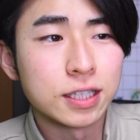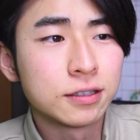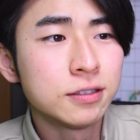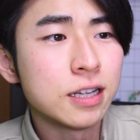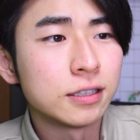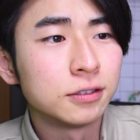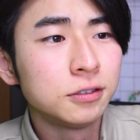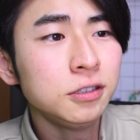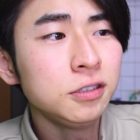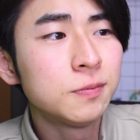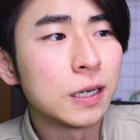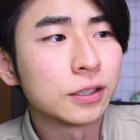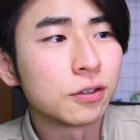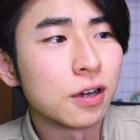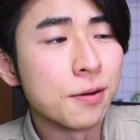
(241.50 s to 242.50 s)
さ、普段
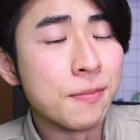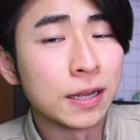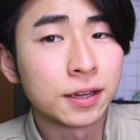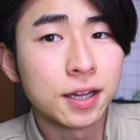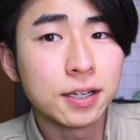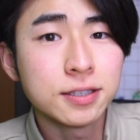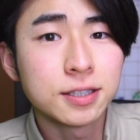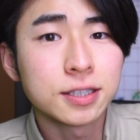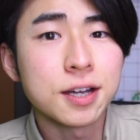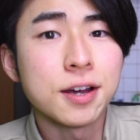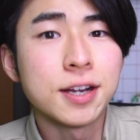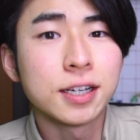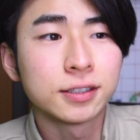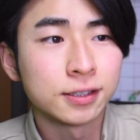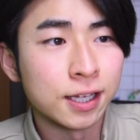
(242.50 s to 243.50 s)
Uber とか全く使
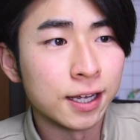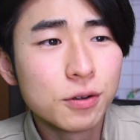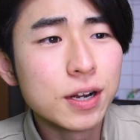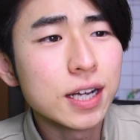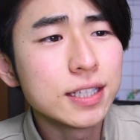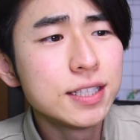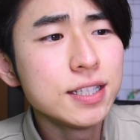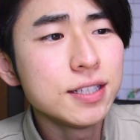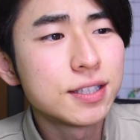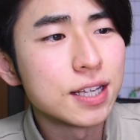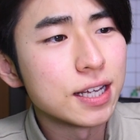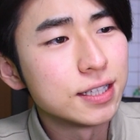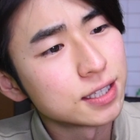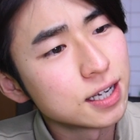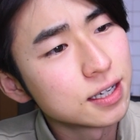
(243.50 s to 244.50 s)
わなくて、これが人
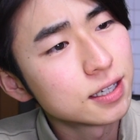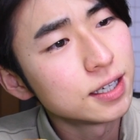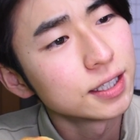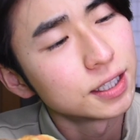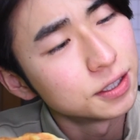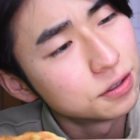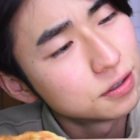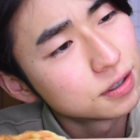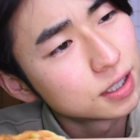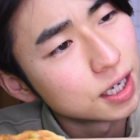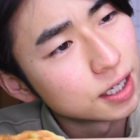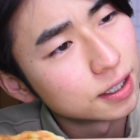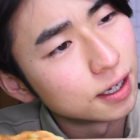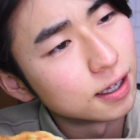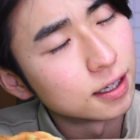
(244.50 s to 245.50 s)
生3回か4
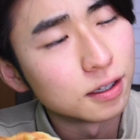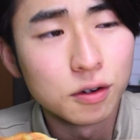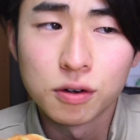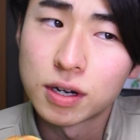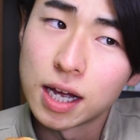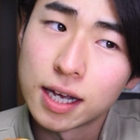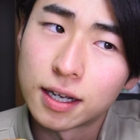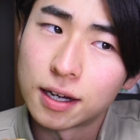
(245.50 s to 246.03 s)
回か5回